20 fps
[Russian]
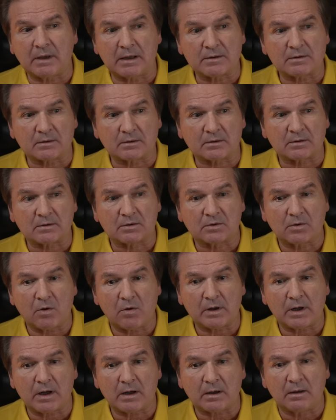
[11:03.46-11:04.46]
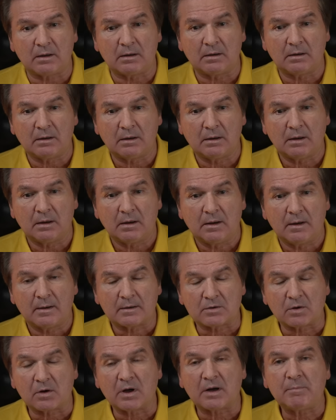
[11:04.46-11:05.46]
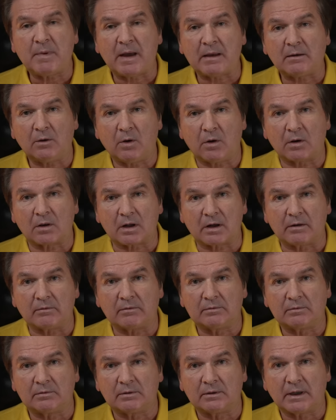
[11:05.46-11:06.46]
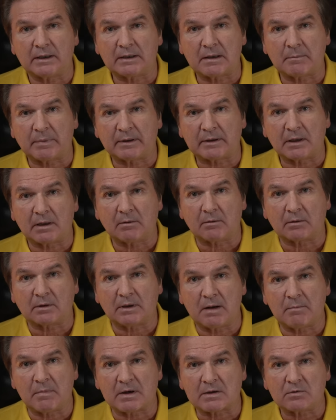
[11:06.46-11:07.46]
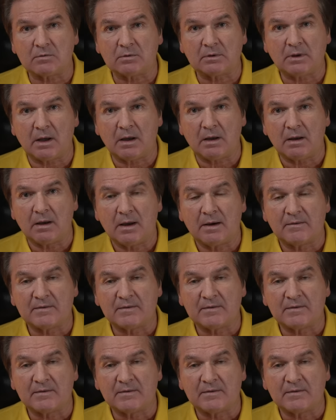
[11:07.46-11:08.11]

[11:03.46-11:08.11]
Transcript: Значит, 40, 45 долларов – это потолок для мазута.